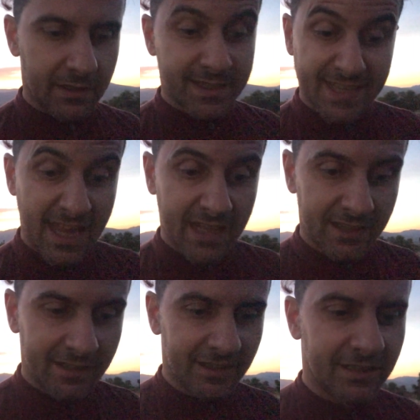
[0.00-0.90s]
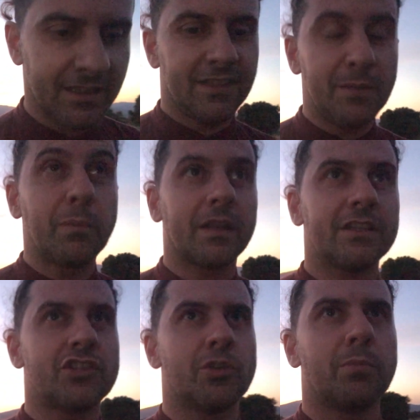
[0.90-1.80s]
ti senti di
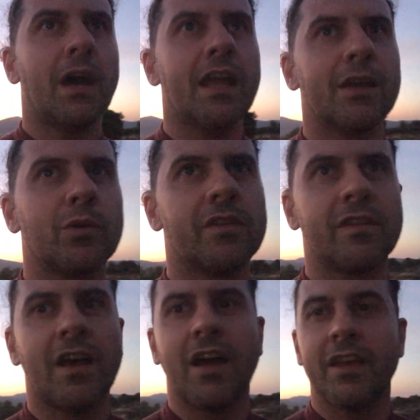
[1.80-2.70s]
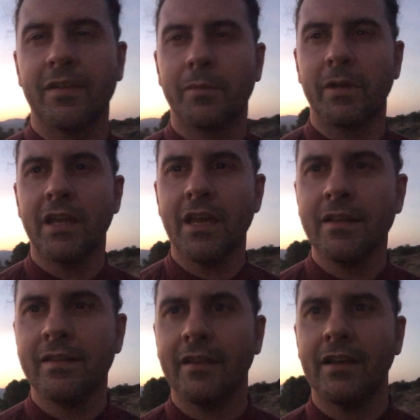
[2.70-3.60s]
partecipare a questa
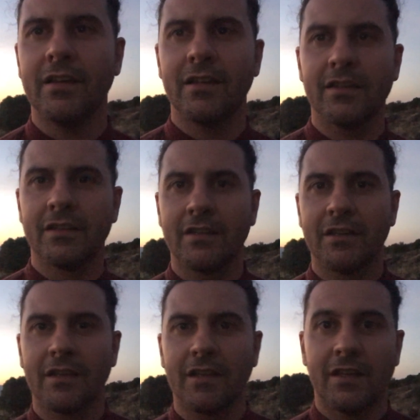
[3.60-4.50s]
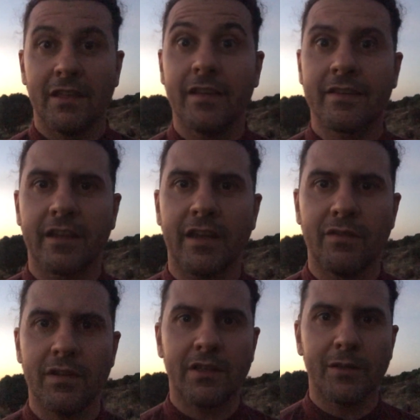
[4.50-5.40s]
esperienza,
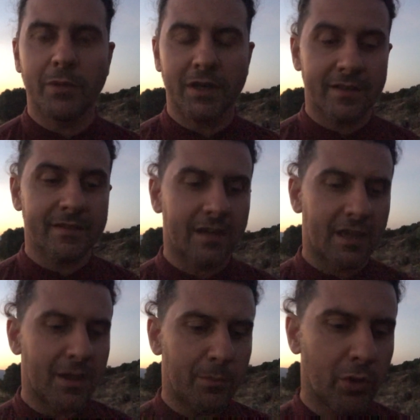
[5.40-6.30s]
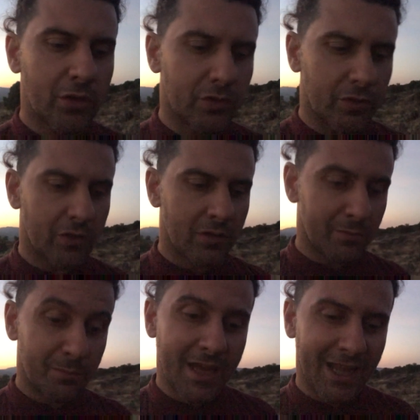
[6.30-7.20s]
iscriviti perché sarà molto
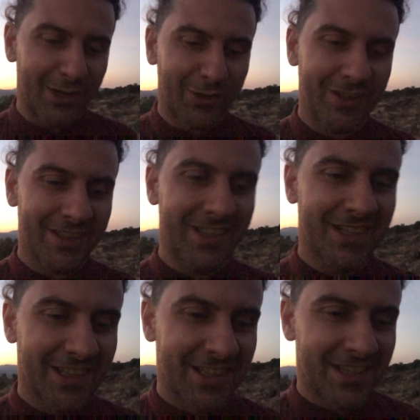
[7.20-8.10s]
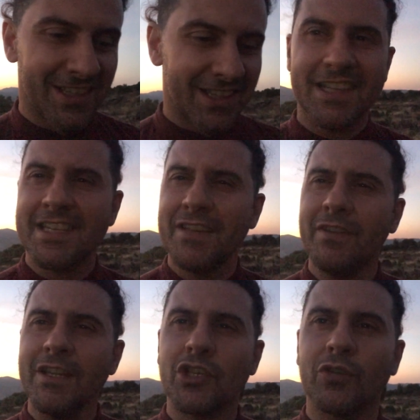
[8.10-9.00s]
bello. Se
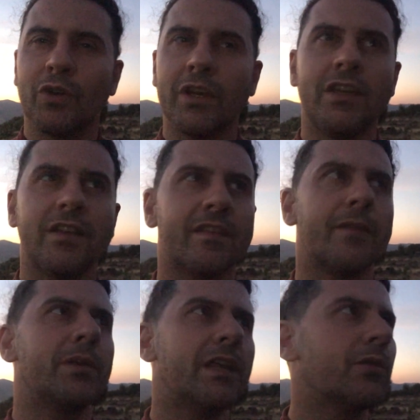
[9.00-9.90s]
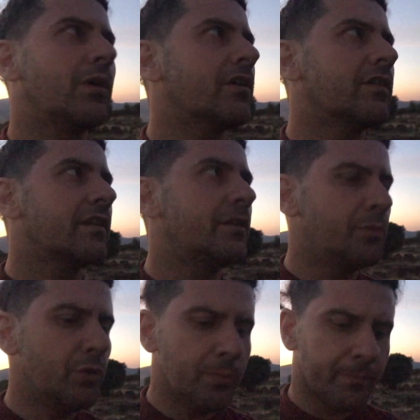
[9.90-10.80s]
invece vuoi sapere qualcosa di
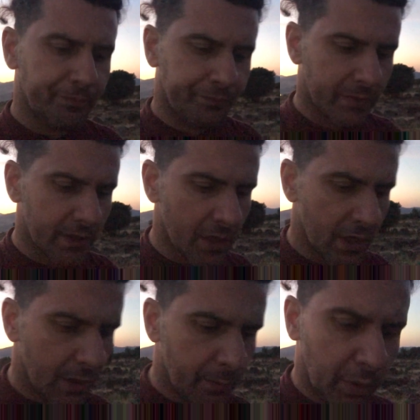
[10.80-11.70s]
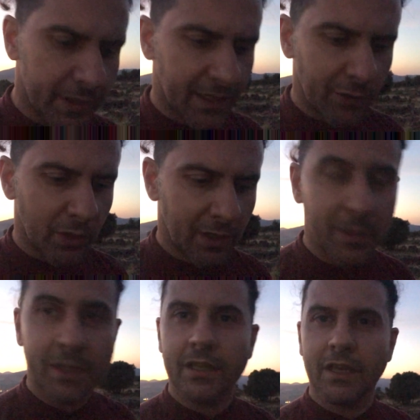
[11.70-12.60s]
più, puoi
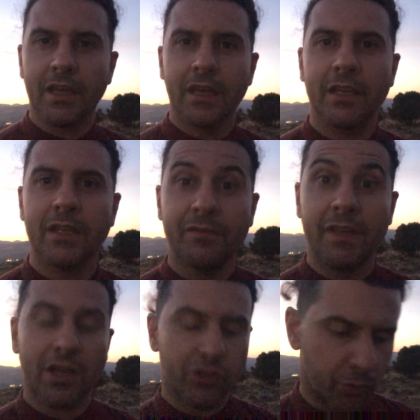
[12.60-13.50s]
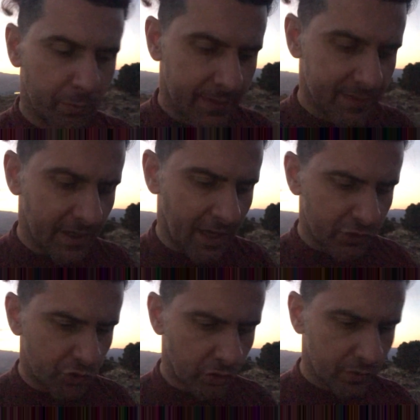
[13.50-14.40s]
tranquillamente inviarci un
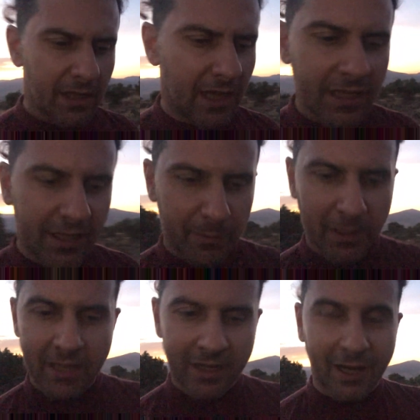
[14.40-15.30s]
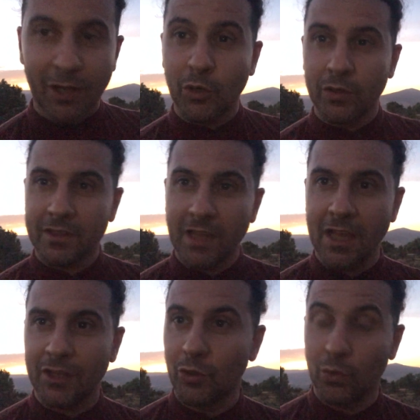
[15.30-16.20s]
messaggio, anche magari
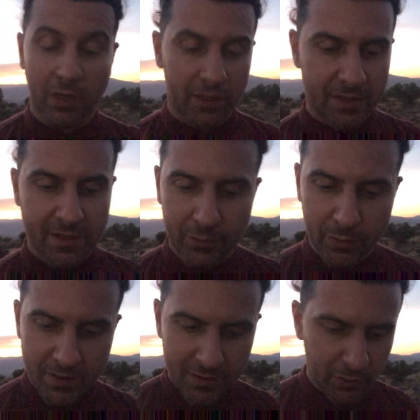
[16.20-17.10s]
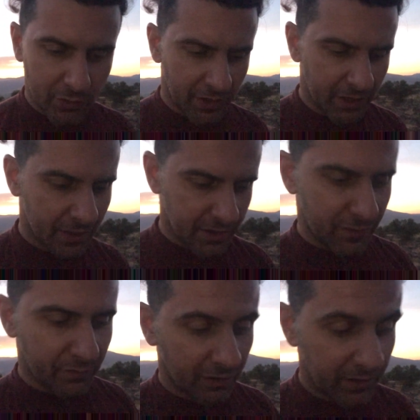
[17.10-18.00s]
raccontando qualche situazione che
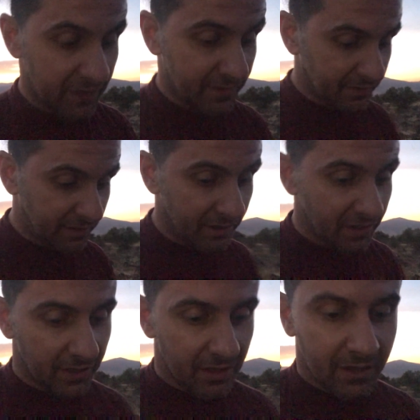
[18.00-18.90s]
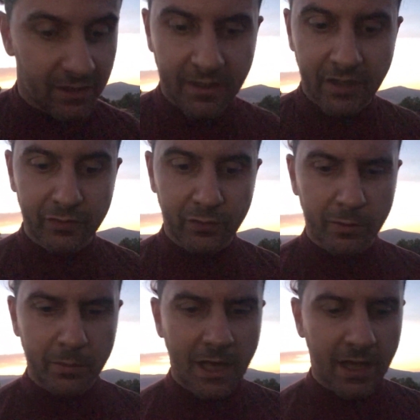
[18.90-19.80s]
vorresti
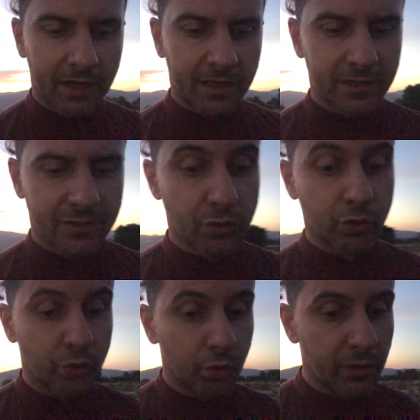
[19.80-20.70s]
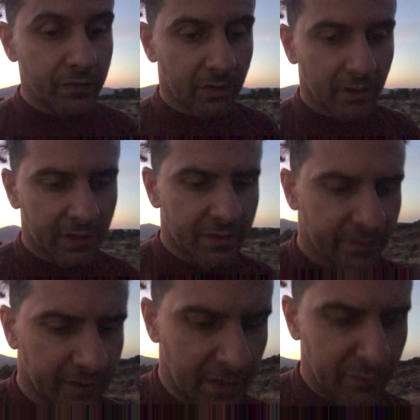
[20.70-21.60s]
trasformare, su cui
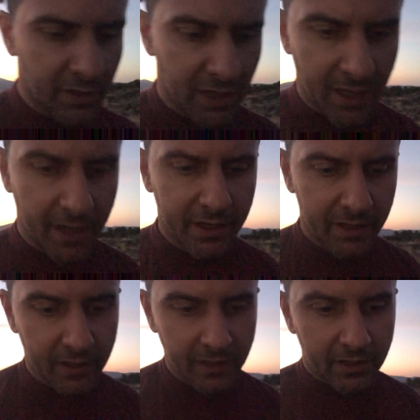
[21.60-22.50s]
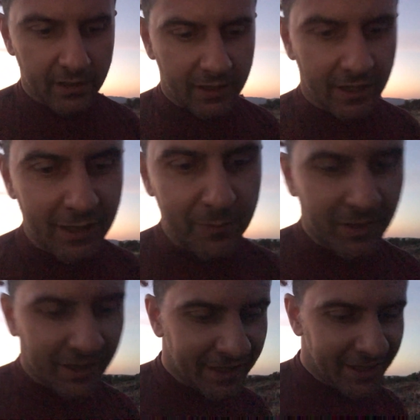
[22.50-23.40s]
vorresti lavorare, anche
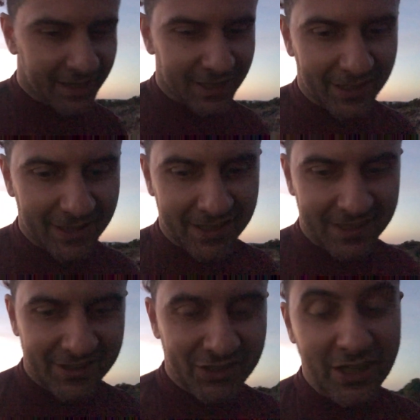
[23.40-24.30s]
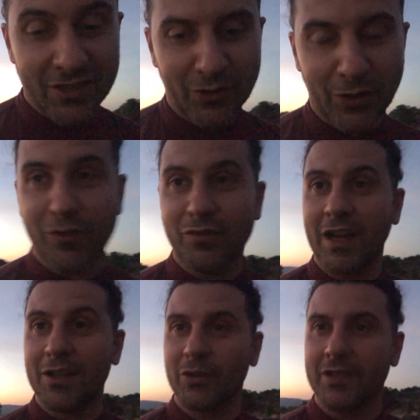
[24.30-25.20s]
perché già solo il
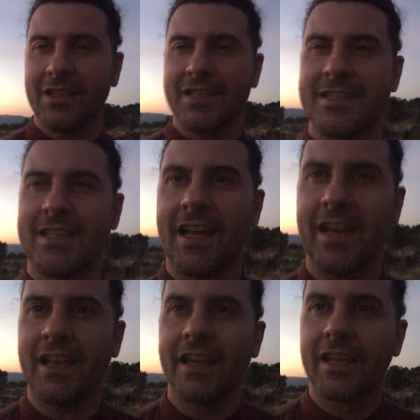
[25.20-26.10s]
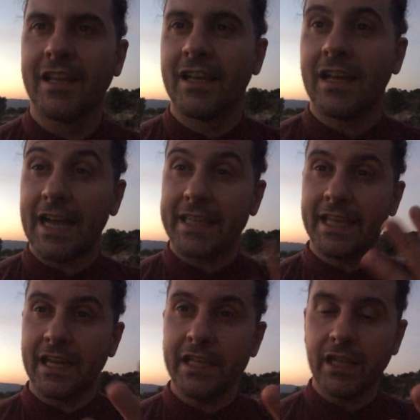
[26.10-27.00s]
fatto di iniziare a
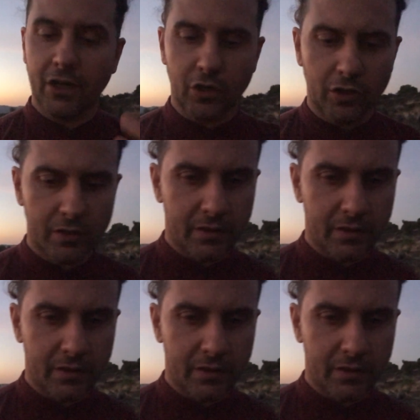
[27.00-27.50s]
chiarirlo